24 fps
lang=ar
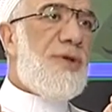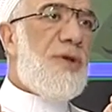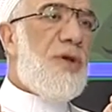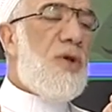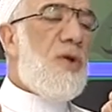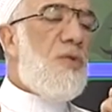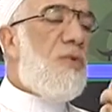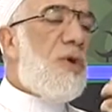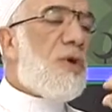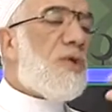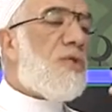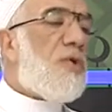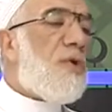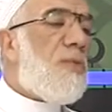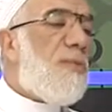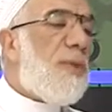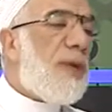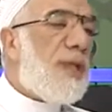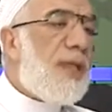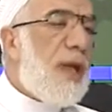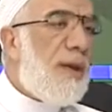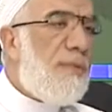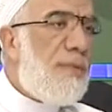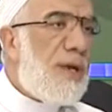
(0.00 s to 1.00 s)

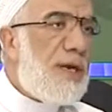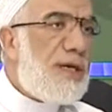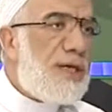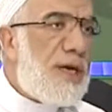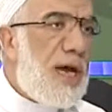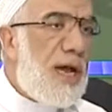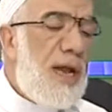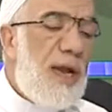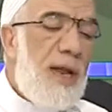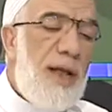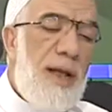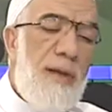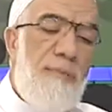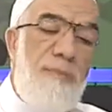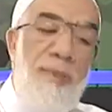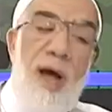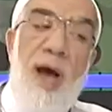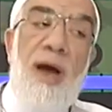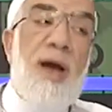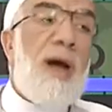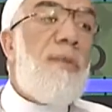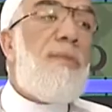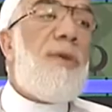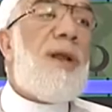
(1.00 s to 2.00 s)
وتربه ابي جهل ما
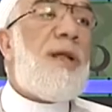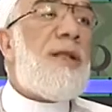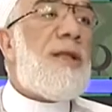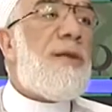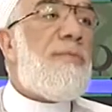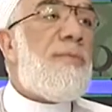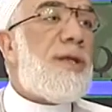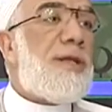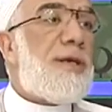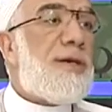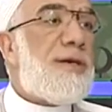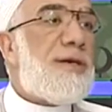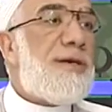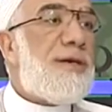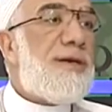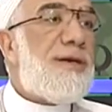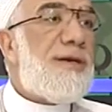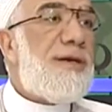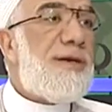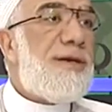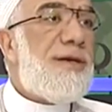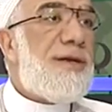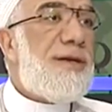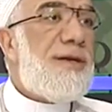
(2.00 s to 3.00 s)
قبلت المطر
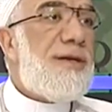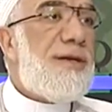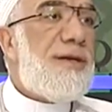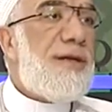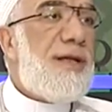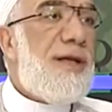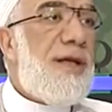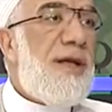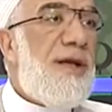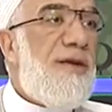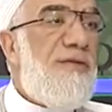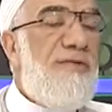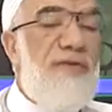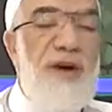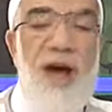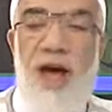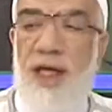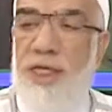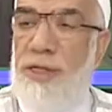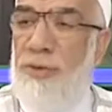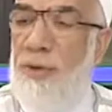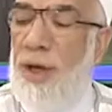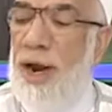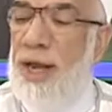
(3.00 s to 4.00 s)

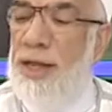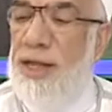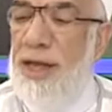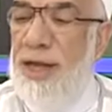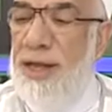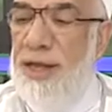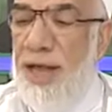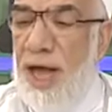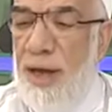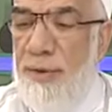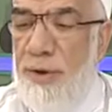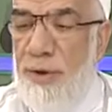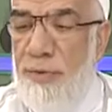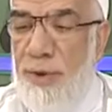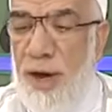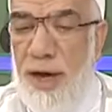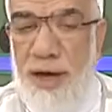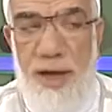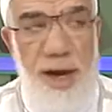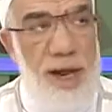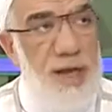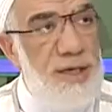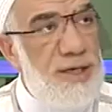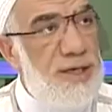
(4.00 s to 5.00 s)
فاثمرت عند ابي
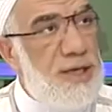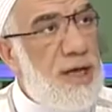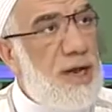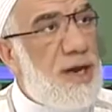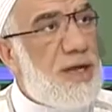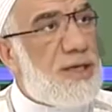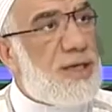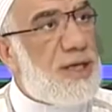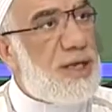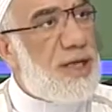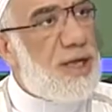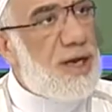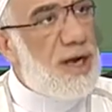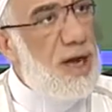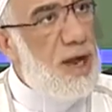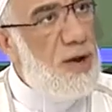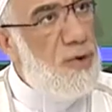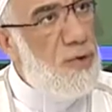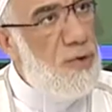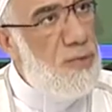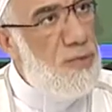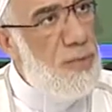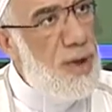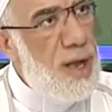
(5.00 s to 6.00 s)
بكر انصار صديق
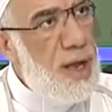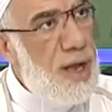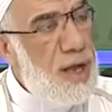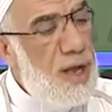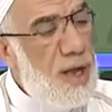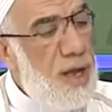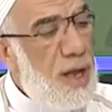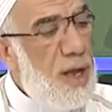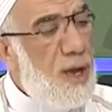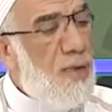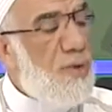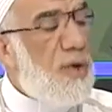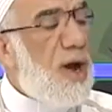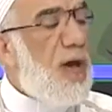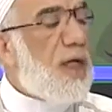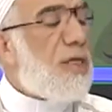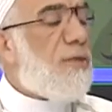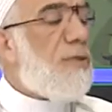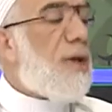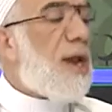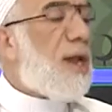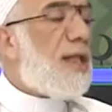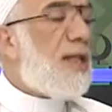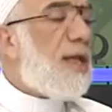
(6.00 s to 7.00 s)
الامه
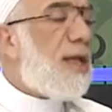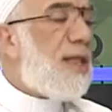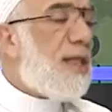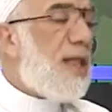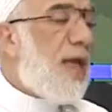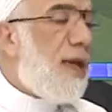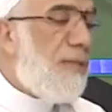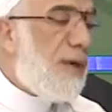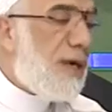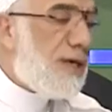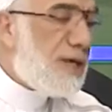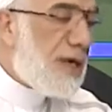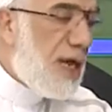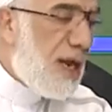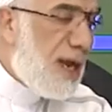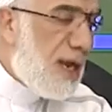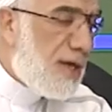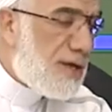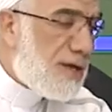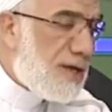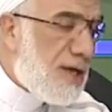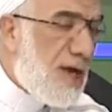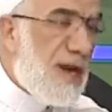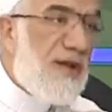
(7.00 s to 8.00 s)
واثمرت عند ابي جهل
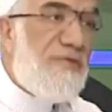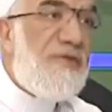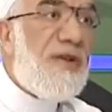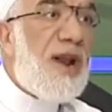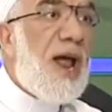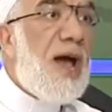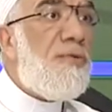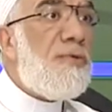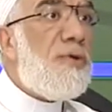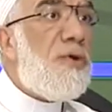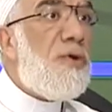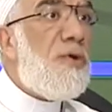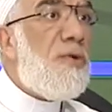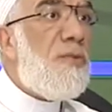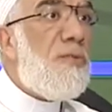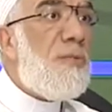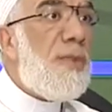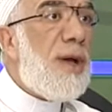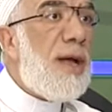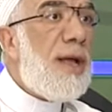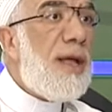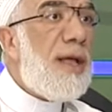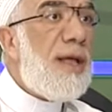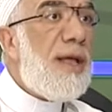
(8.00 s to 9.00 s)
انصار فرعون
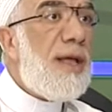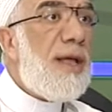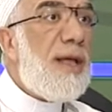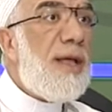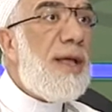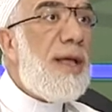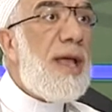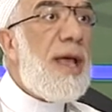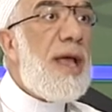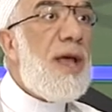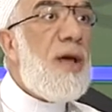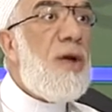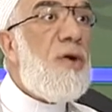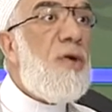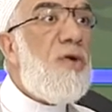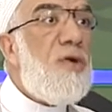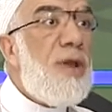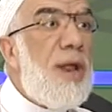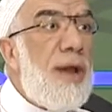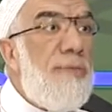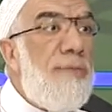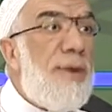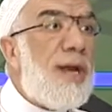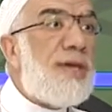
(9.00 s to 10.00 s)
الامه
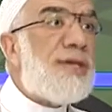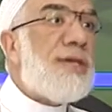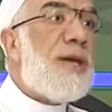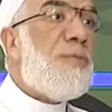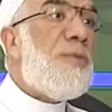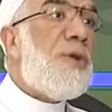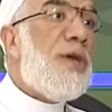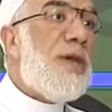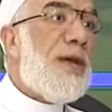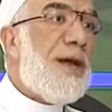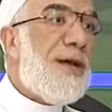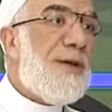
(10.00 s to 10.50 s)
هنا المكسبيه